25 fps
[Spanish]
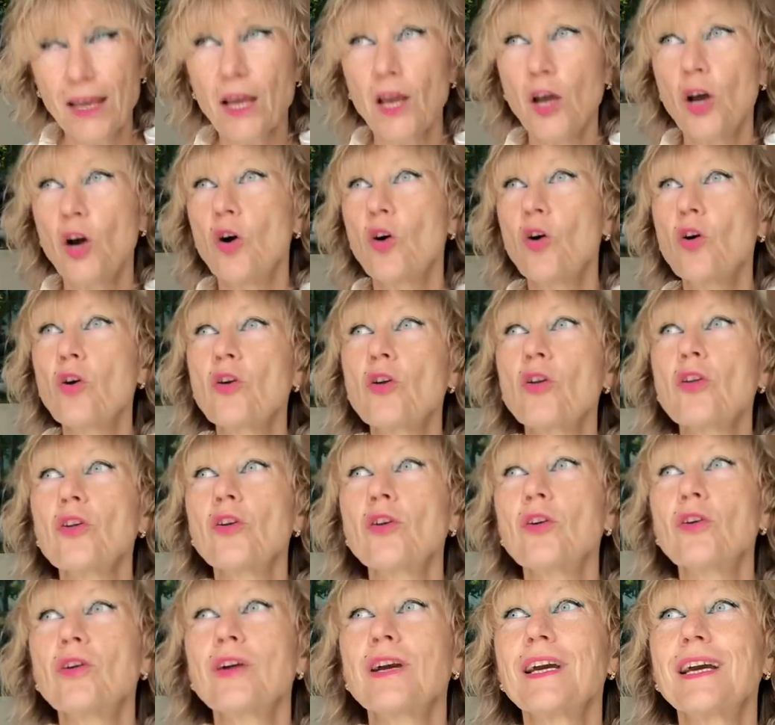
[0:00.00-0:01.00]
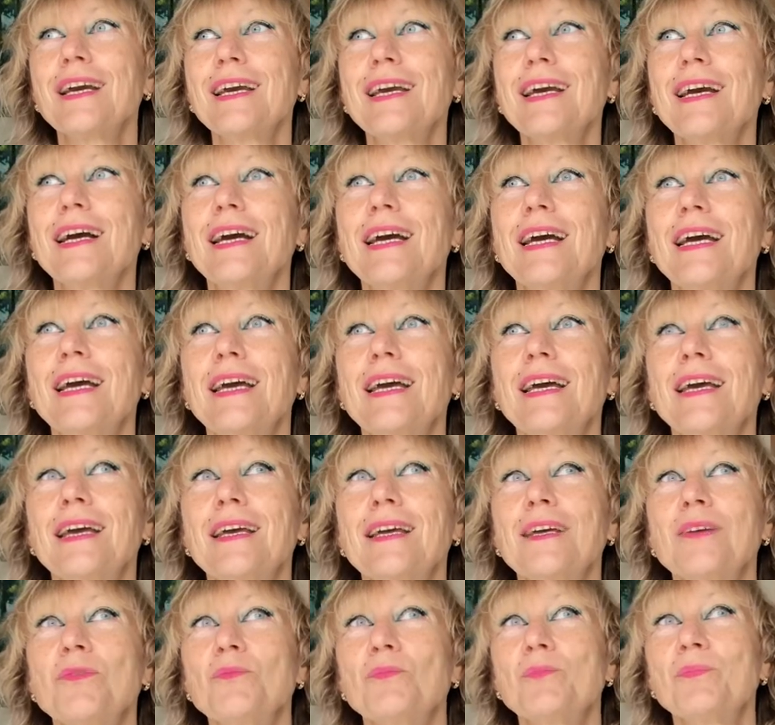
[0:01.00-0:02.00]
Ocurrió que
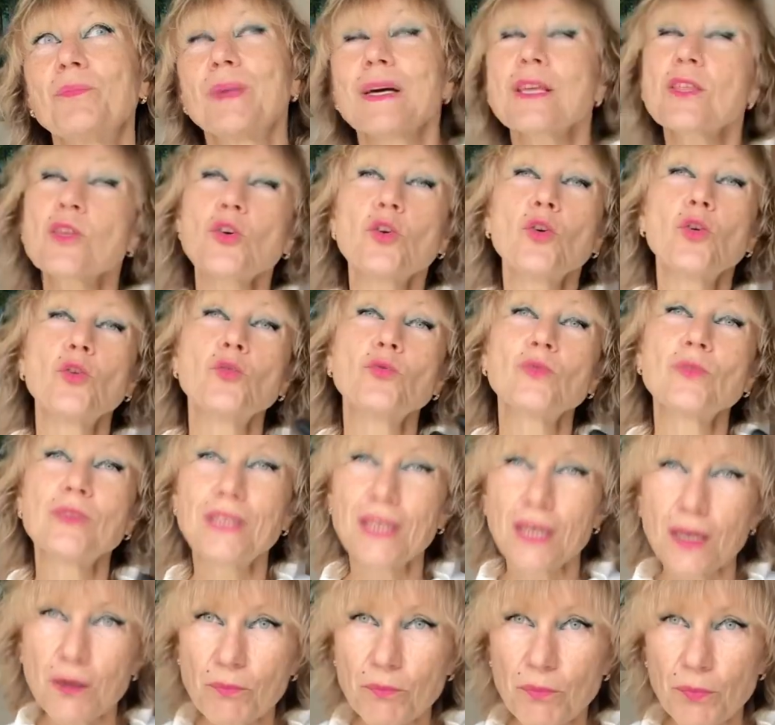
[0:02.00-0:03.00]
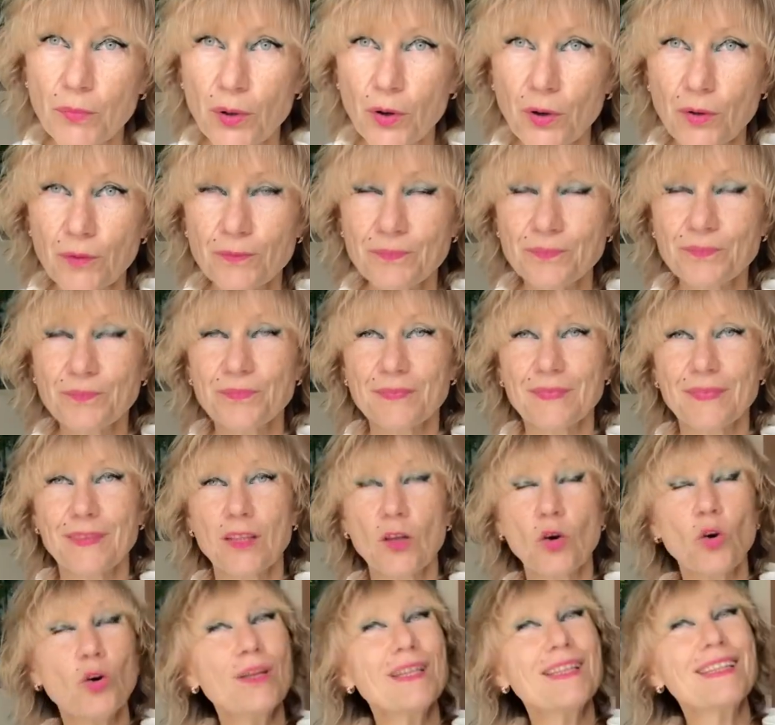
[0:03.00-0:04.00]
eh, pasó un tiempo,
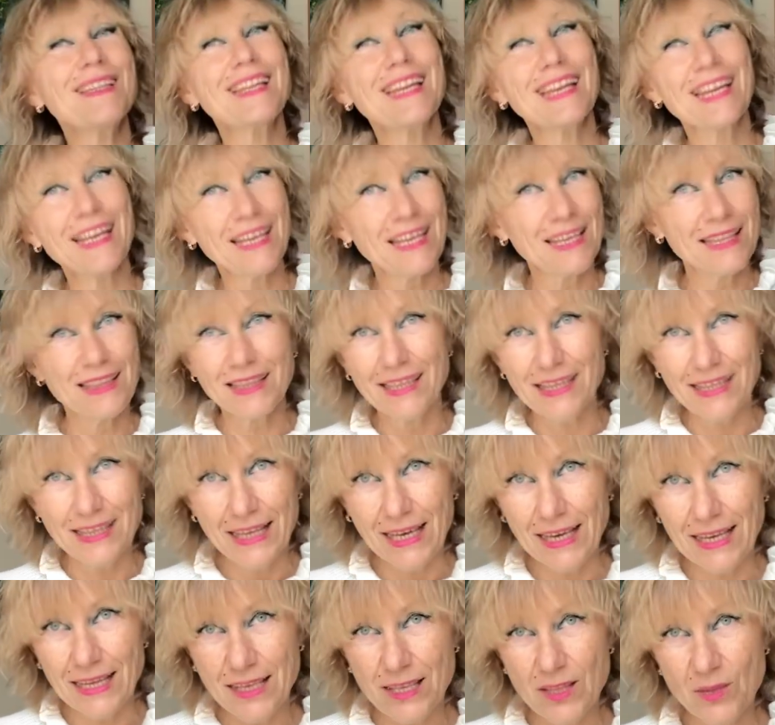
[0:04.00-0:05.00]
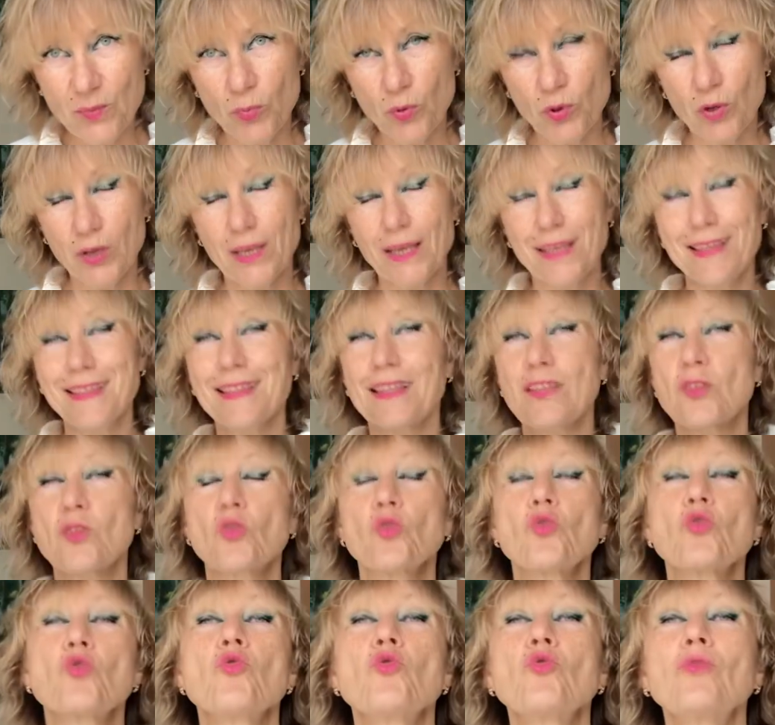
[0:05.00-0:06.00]
no entré en detalles porque estas
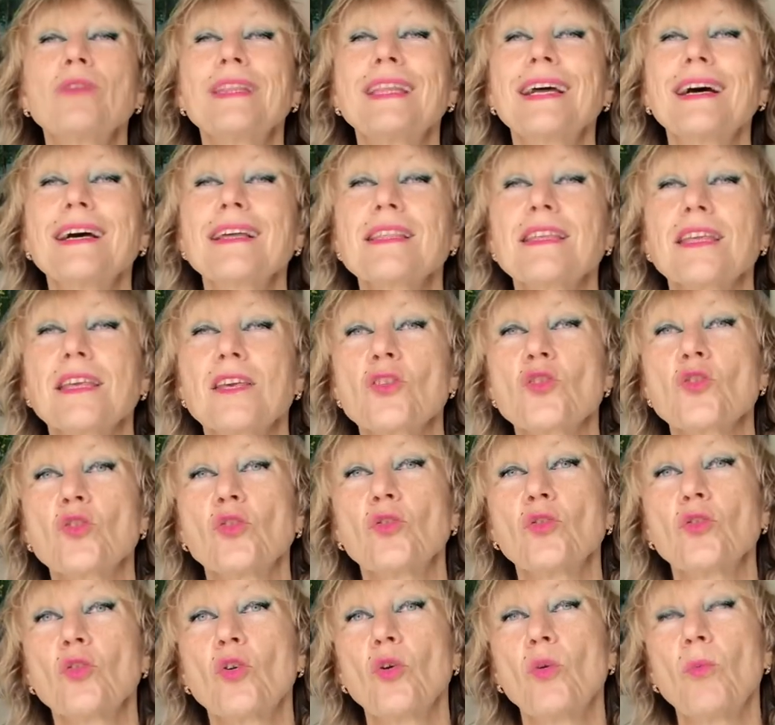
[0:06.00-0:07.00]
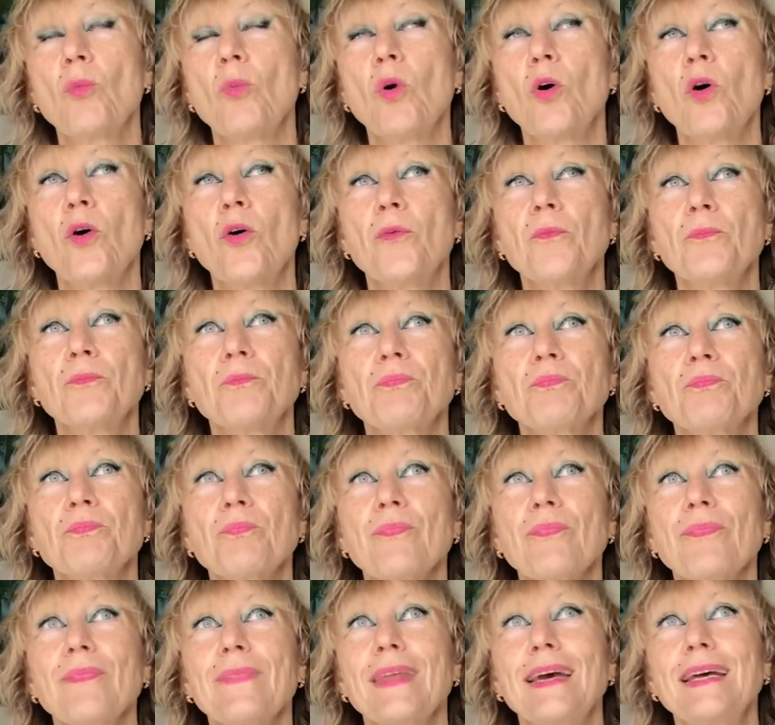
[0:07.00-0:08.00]
consultas que son como
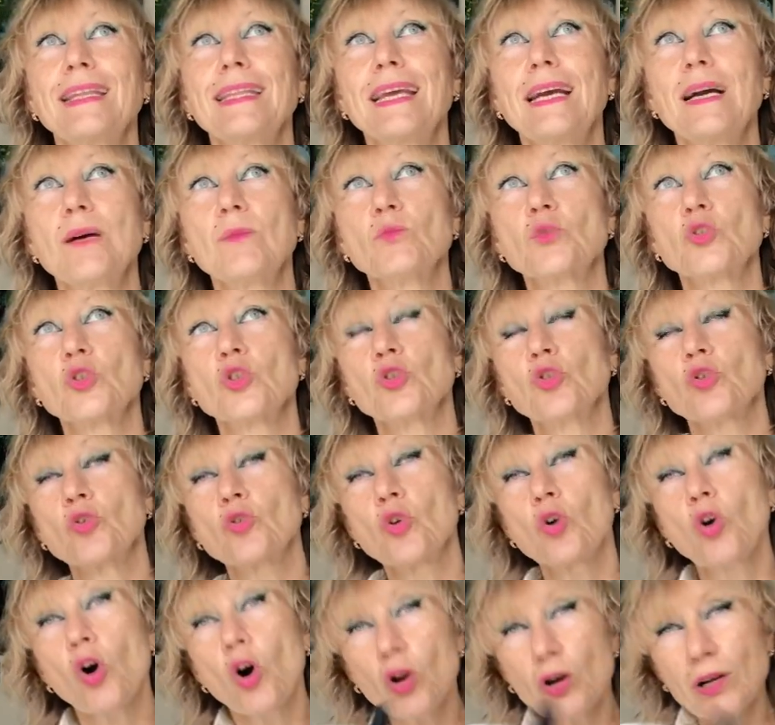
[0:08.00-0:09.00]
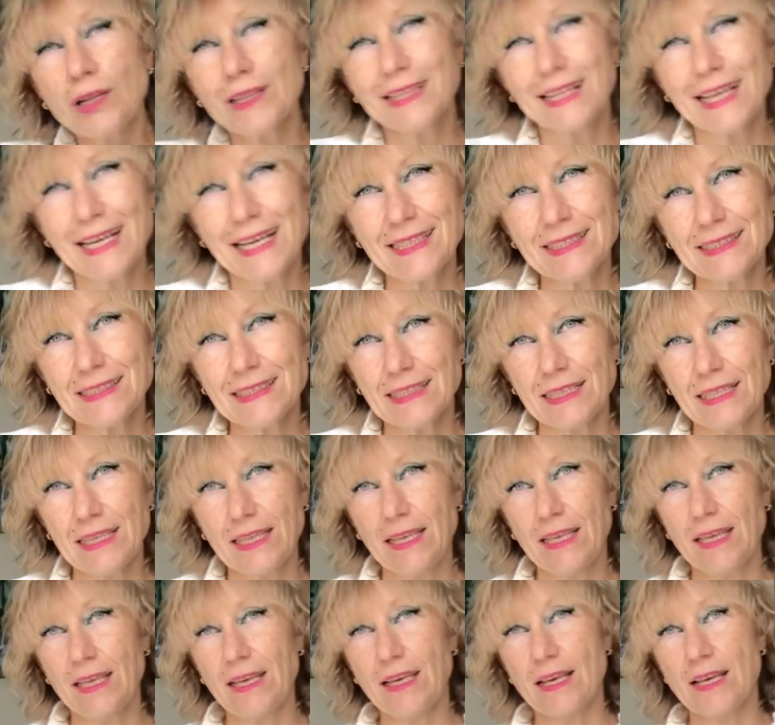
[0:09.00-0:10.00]
Mm, digamos, son cortas
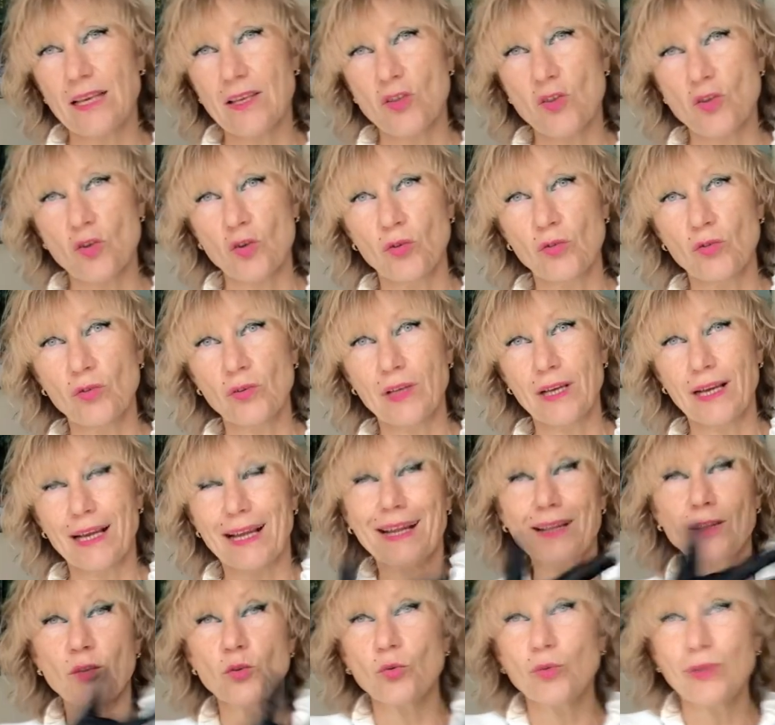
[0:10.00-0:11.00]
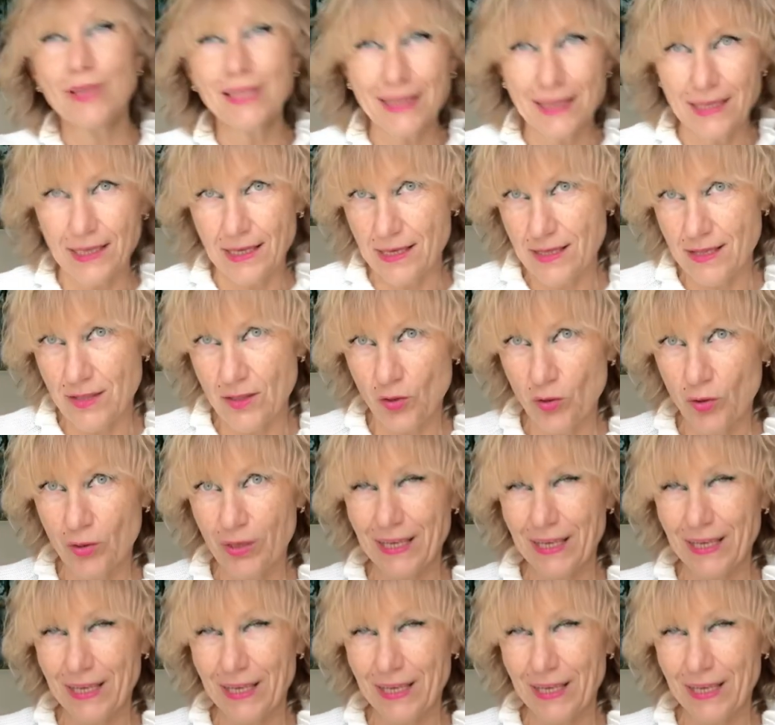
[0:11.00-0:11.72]
y eh, son gratuitas, ¿no?